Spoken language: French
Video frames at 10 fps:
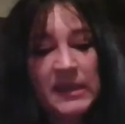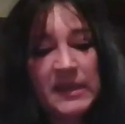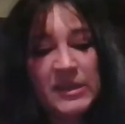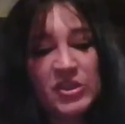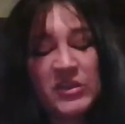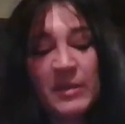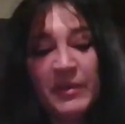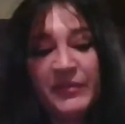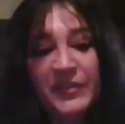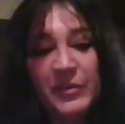Et j'ai dit à
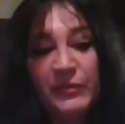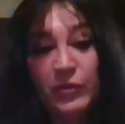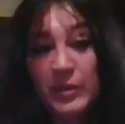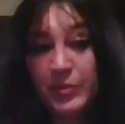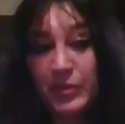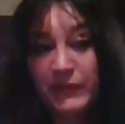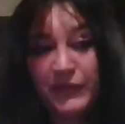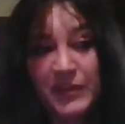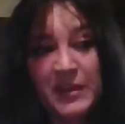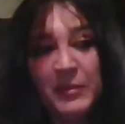ma fille, il euh, faut les
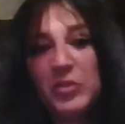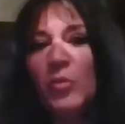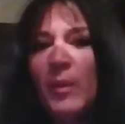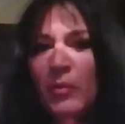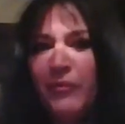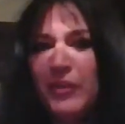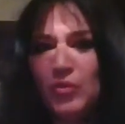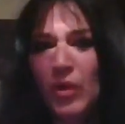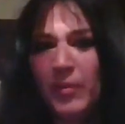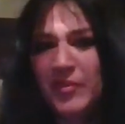purifier. Elle m'a dit, oh maman,
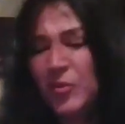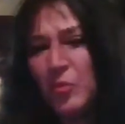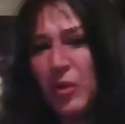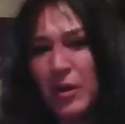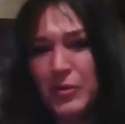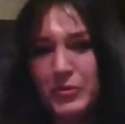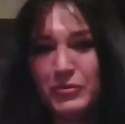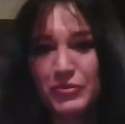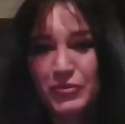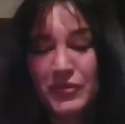fais-toi parce que moi,
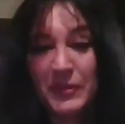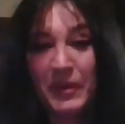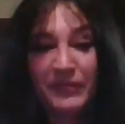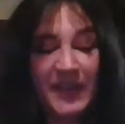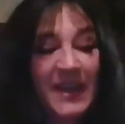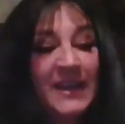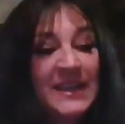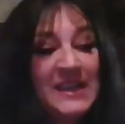je ne sais pas faire.